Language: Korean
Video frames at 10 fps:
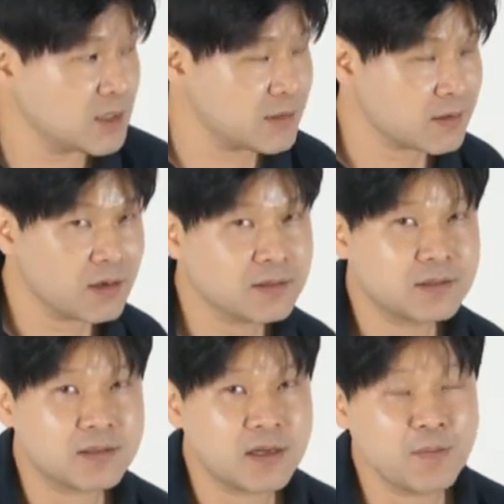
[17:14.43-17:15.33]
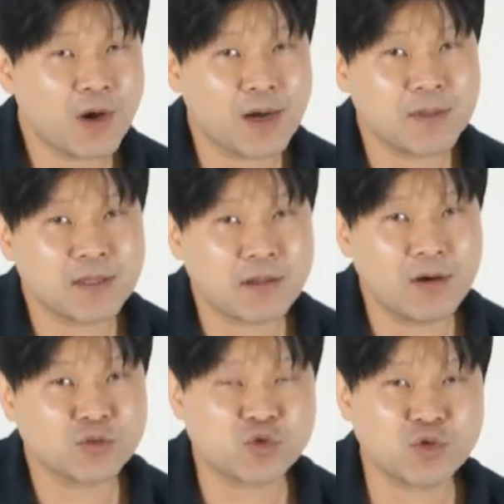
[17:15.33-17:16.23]
이 스커트를
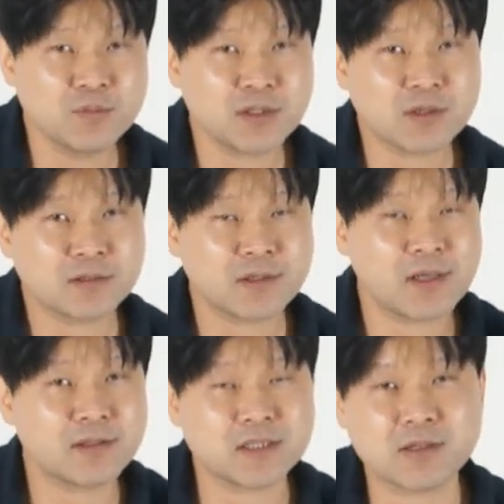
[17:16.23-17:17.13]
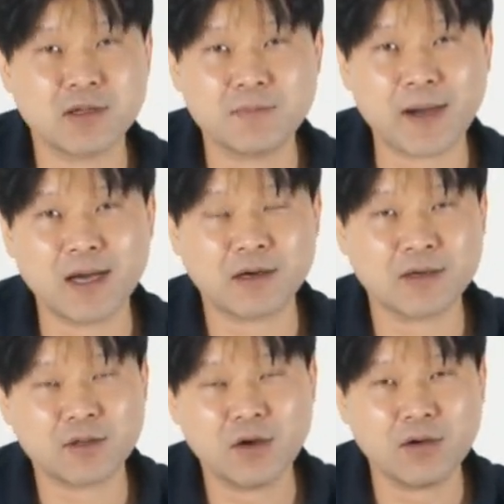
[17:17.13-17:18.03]
설명하면서 주름 스커트에서 직선을
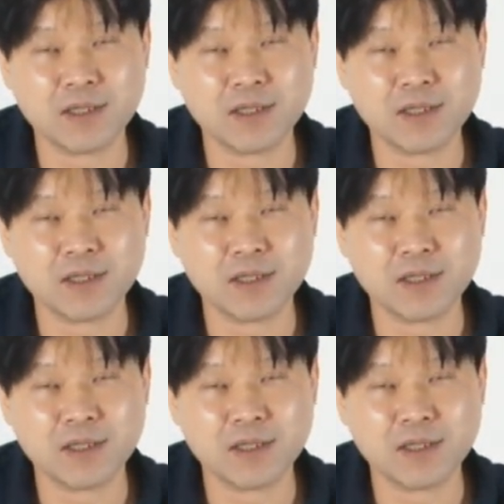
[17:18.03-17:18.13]
박아서